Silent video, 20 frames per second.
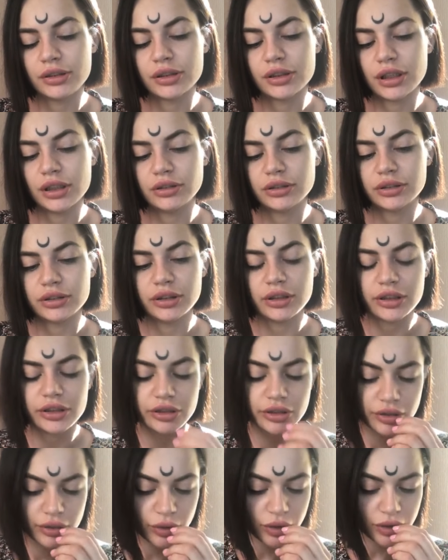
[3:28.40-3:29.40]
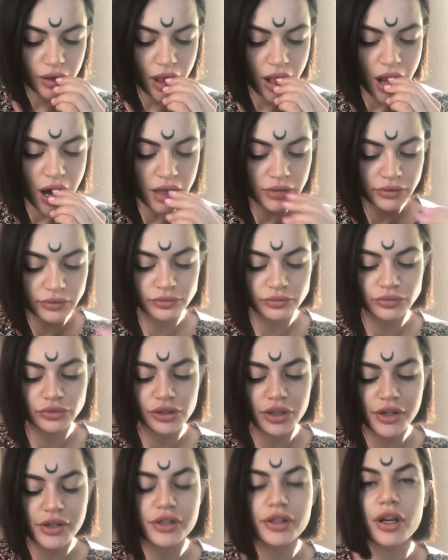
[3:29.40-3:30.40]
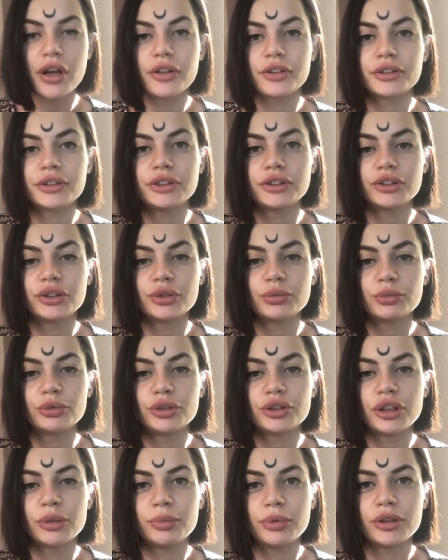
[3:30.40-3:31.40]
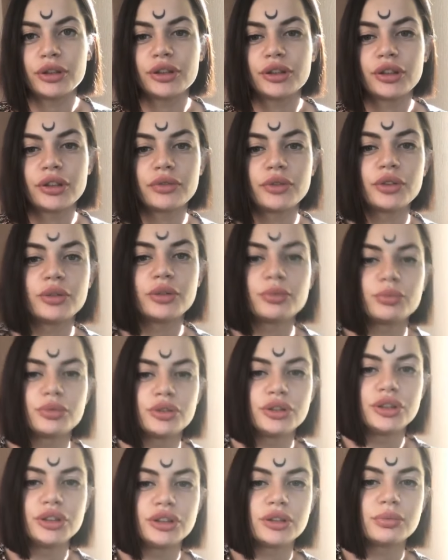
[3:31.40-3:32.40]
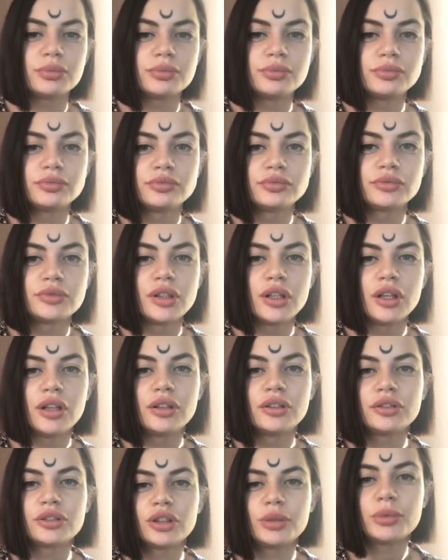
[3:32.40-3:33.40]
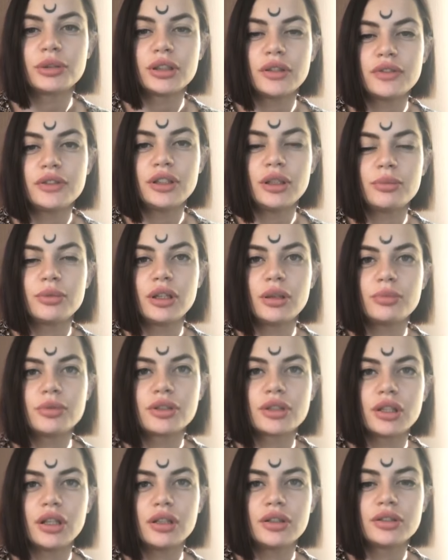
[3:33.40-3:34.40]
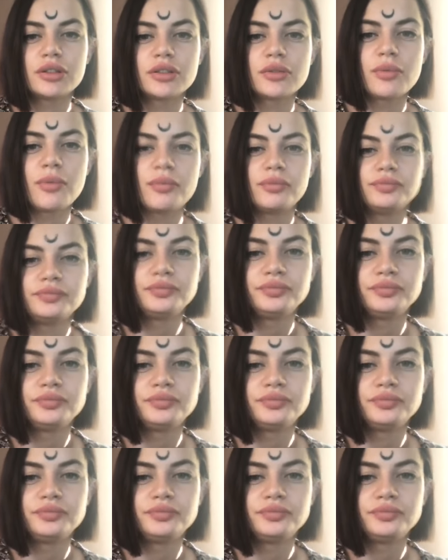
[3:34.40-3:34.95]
продолжался у нас род, я считаю, женщины многие подыгрывают мужчинам чтобы совсем не обижались.